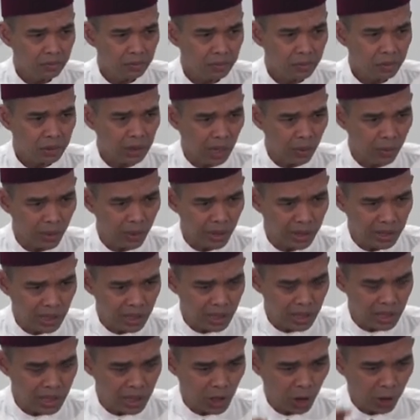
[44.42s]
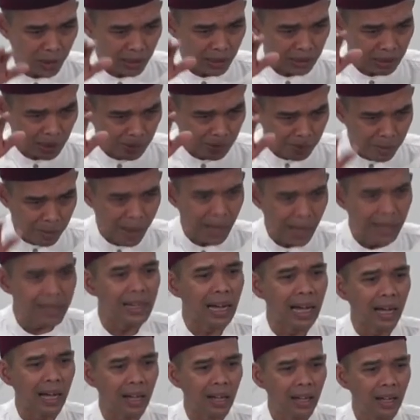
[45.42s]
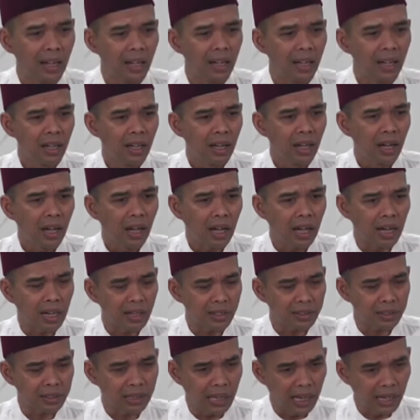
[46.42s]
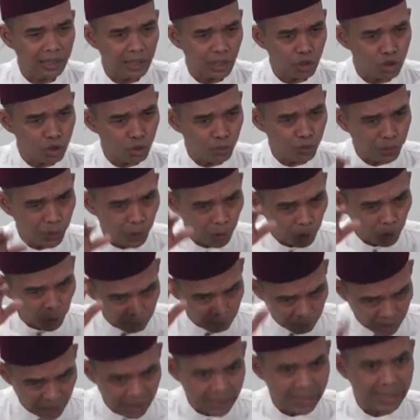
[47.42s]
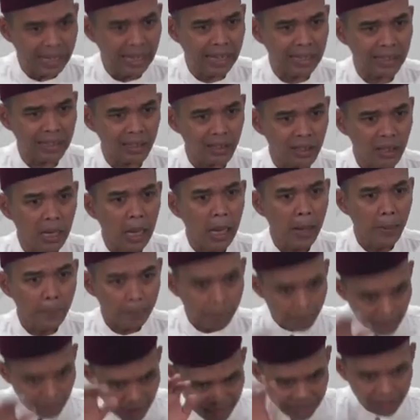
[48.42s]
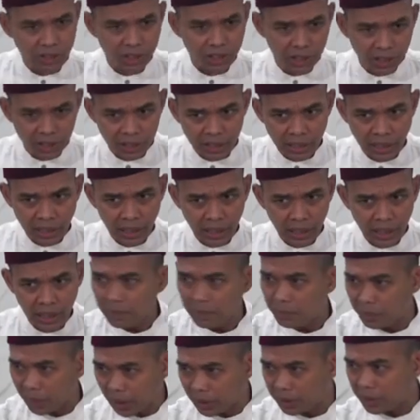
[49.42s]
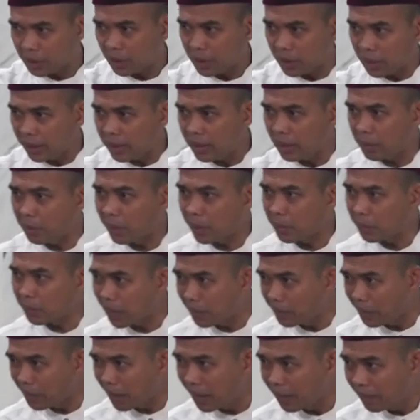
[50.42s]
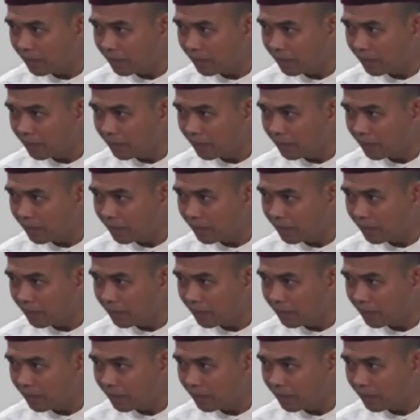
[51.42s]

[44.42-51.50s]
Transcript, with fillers: Sawitnya sejauh mata memandang. Hartanya 10 miliar. Mati dia. Berarti kalian dapat berapa?